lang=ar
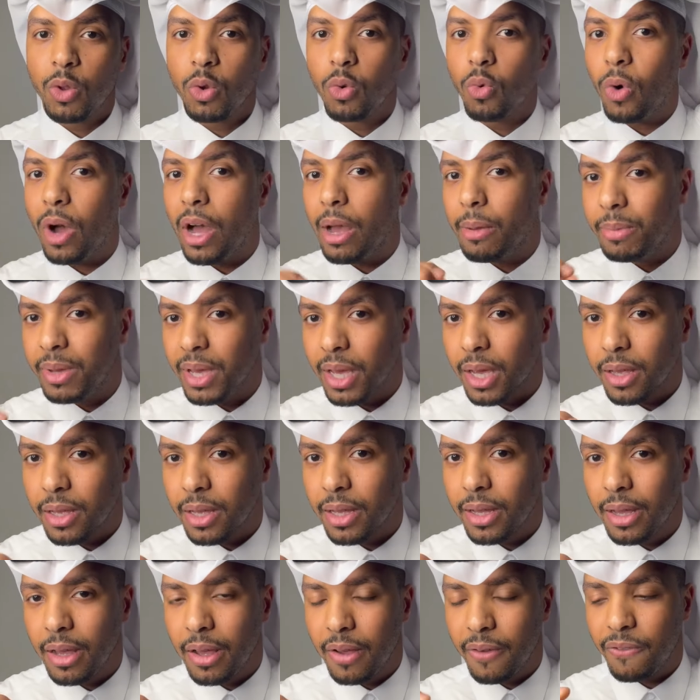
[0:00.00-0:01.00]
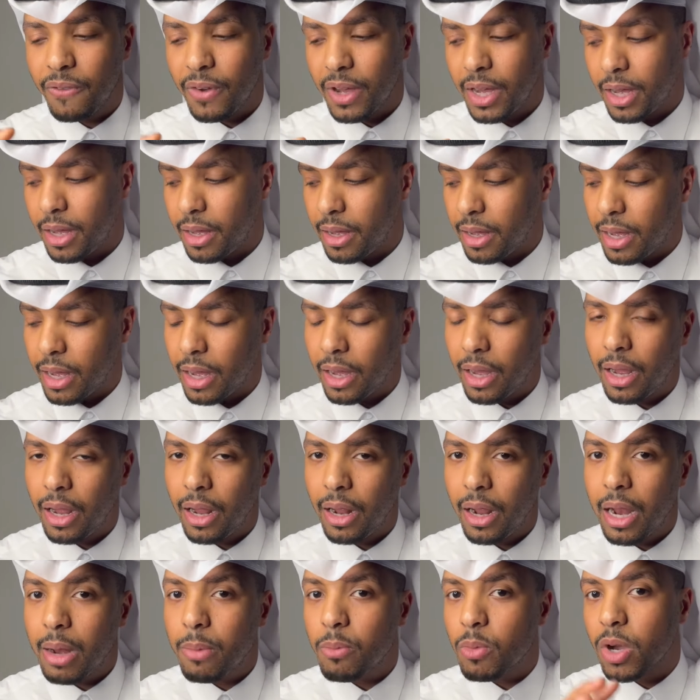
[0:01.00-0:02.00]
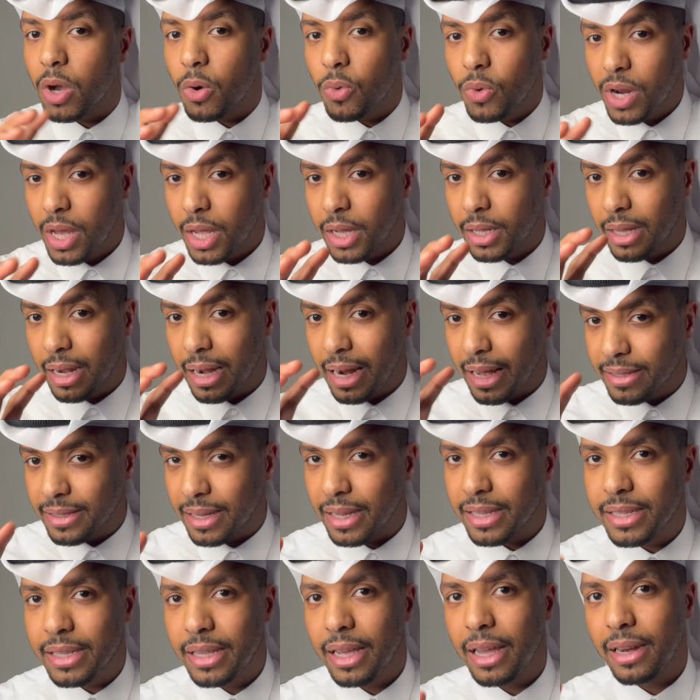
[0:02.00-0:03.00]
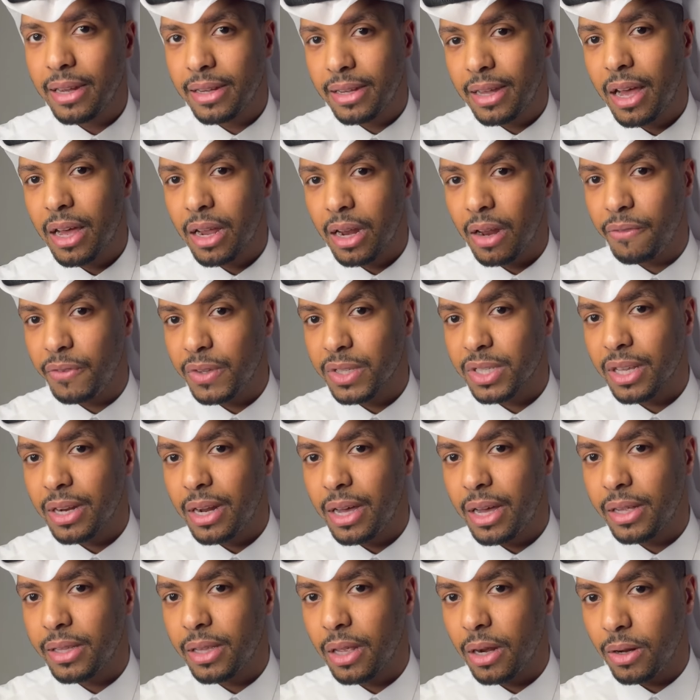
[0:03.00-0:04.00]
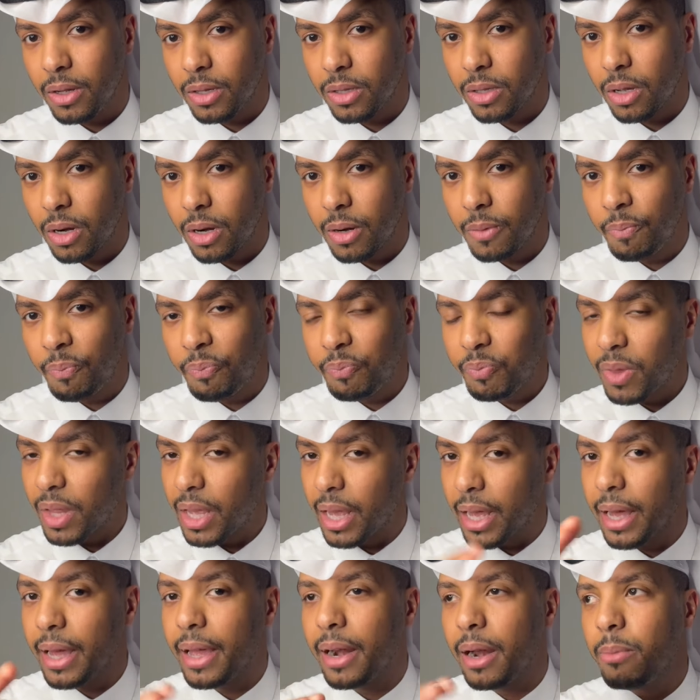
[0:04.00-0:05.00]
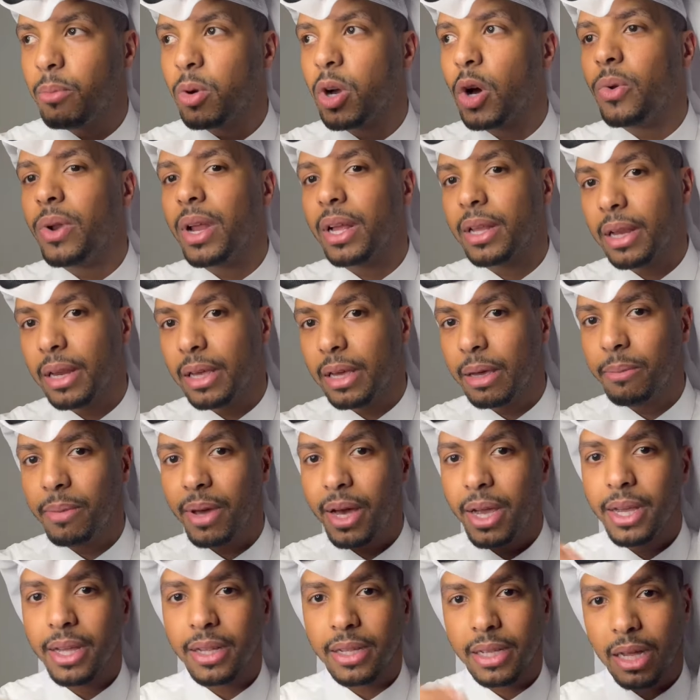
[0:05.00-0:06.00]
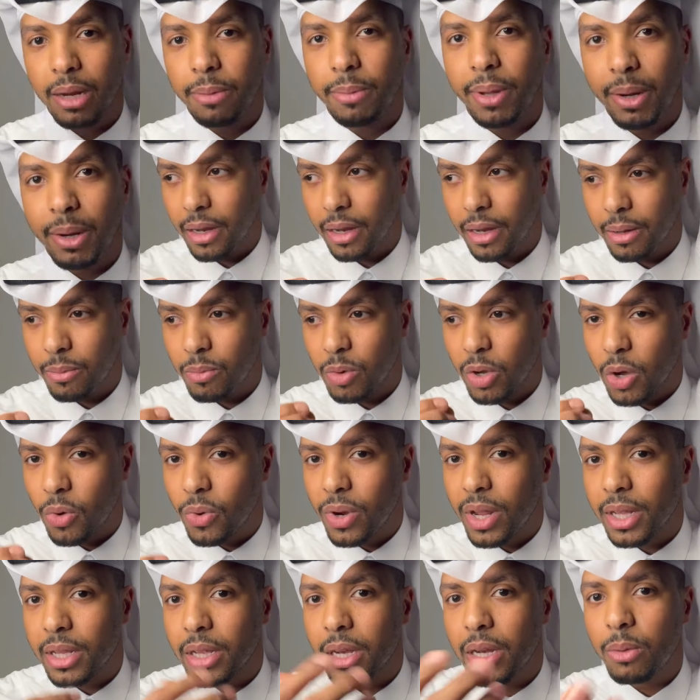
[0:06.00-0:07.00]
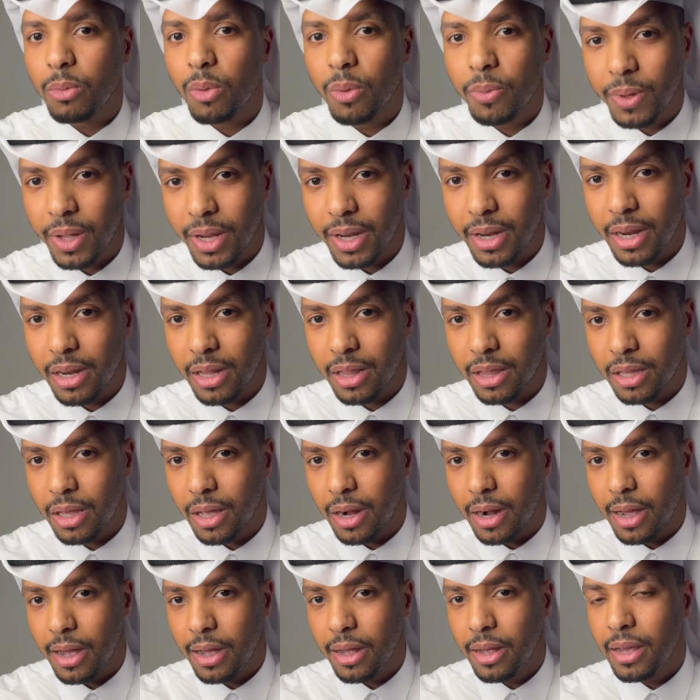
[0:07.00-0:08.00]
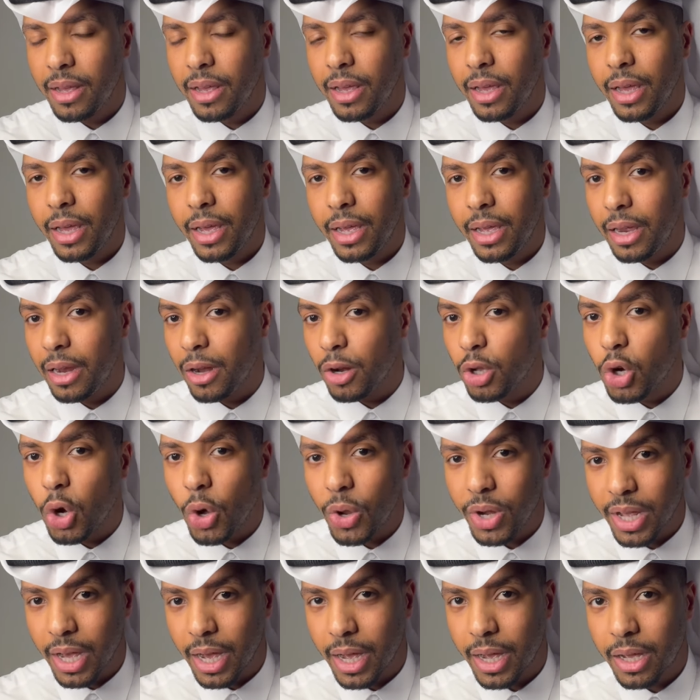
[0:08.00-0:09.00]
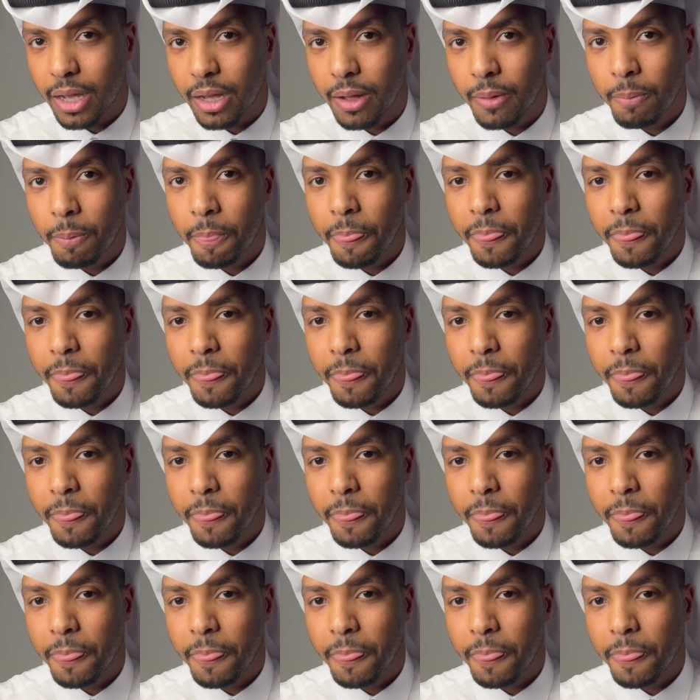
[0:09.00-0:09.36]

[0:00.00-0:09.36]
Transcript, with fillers: وعميق فالمكونات الاساسيه اللي داخله في صناعه العطر غير المكونات الكيميائيه اتكلم المكونات اللي ممكن نذكرها هي الكونياك